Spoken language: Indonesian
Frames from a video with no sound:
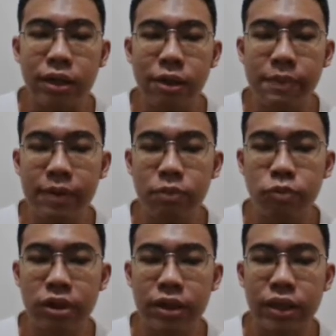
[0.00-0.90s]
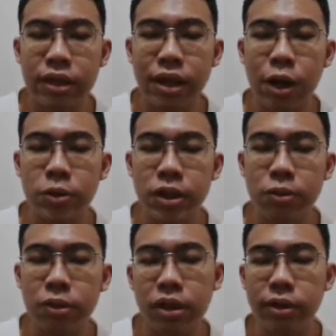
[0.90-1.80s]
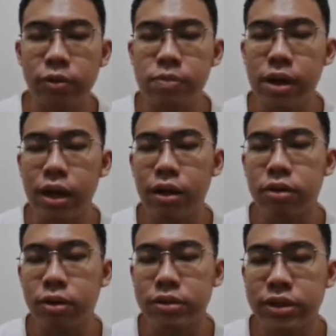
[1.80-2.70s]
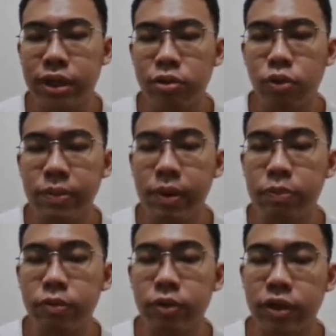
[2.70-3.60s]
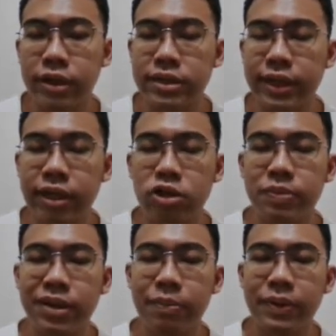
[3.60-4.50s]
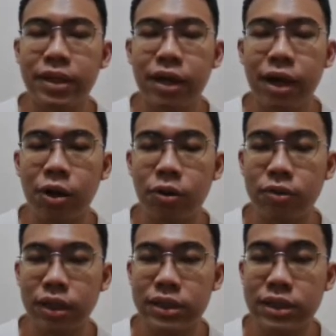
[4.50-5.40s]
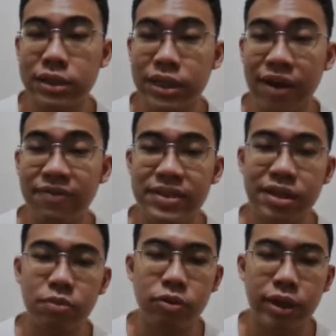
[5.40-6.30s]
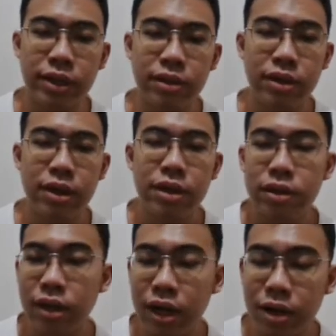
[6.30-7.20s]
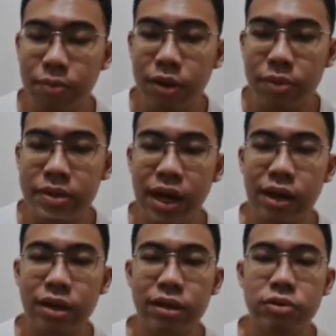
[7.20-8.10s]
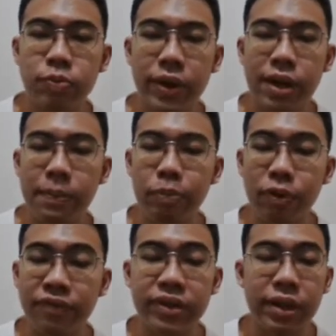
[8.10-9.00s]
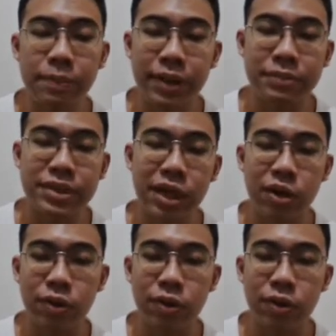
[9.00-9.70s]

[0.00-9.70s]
tapi buat kita naruh satu truk itu bakal costnya 250 gitu ya. Jadi kita harus pinter-pinter naruh truk seefisien mungkin, nggak berlebihan supaya dapat profit yang paling besar.